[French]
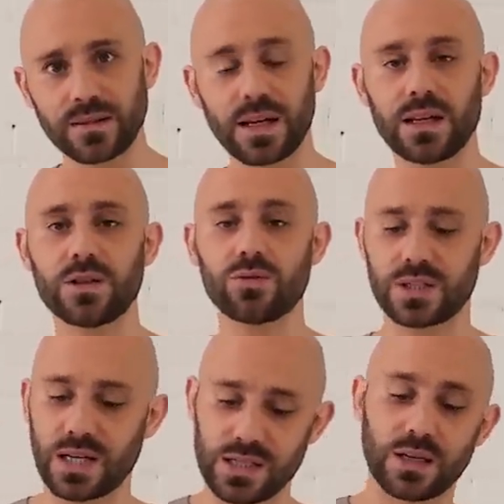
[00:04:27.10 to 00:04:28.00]
d'aller
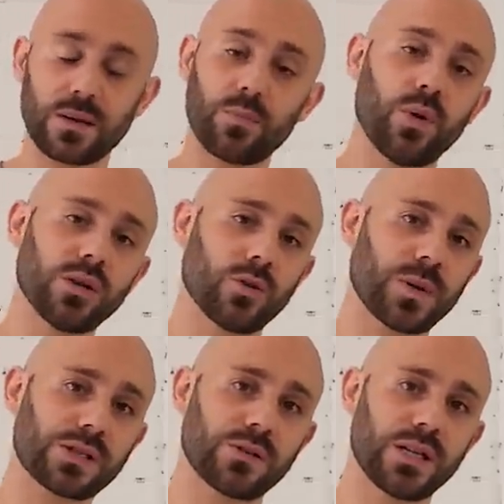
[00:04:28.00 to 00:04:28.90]
jusqu'à un certain point de
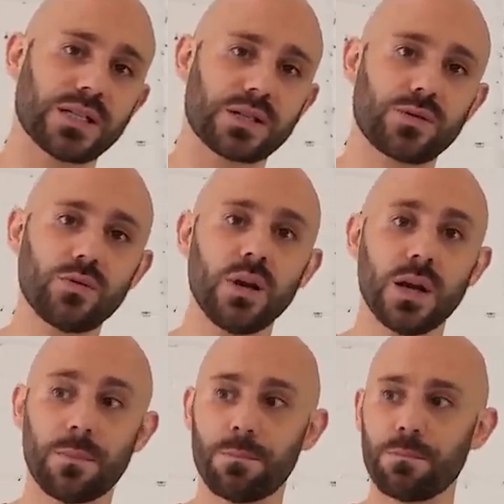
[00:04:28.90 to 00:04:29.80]
personnalisation,
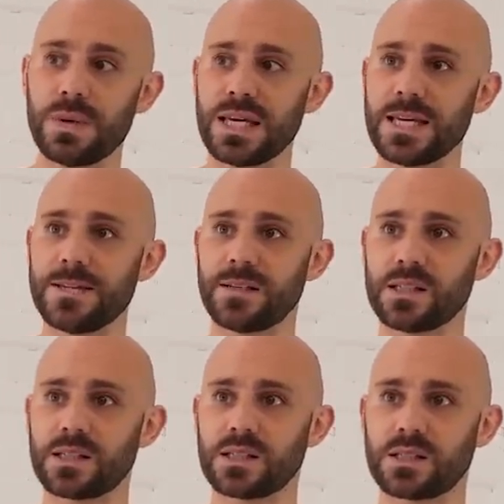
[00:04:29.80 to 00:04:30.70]
mais
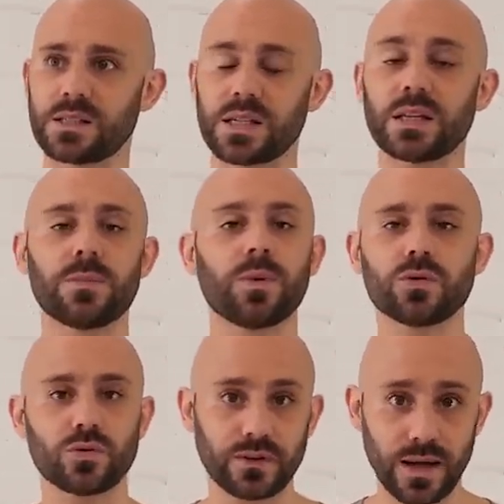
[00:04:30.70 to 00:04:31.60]
ça dépend
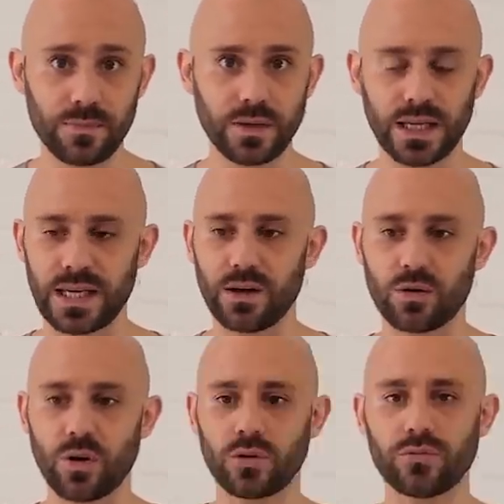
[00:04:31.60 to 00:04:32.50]
du thème et
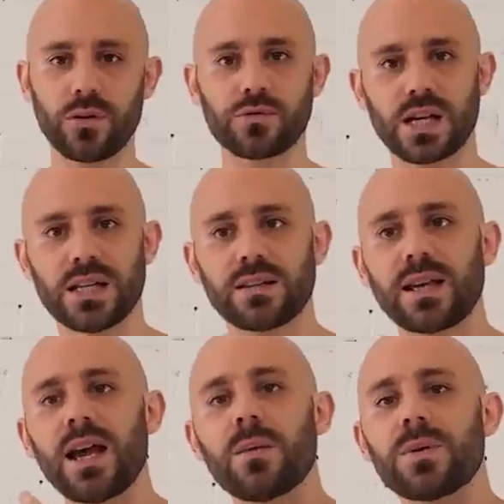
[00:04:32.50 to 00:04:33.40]
encore une fois, vous allez
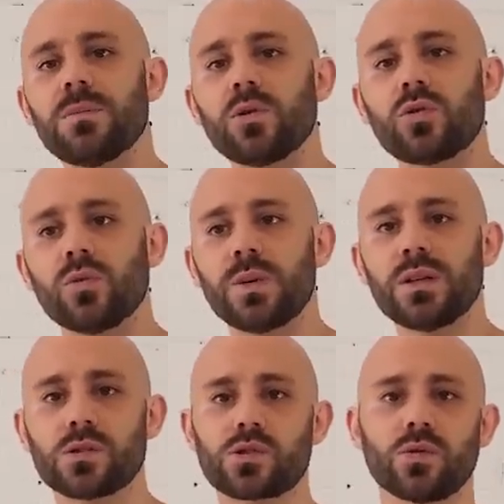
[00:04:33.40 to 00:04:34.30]
très rapidement tomber
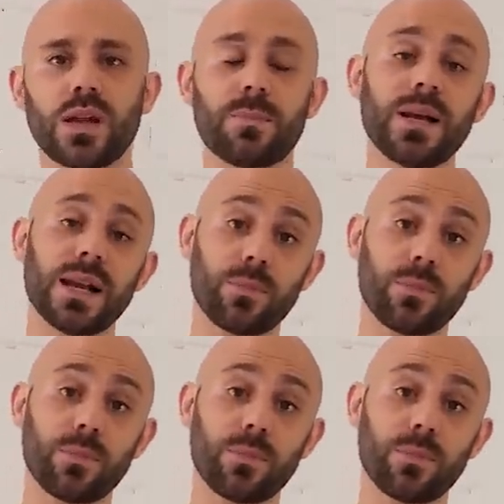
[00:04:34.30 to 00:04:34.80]
dans ce qu'on appelle la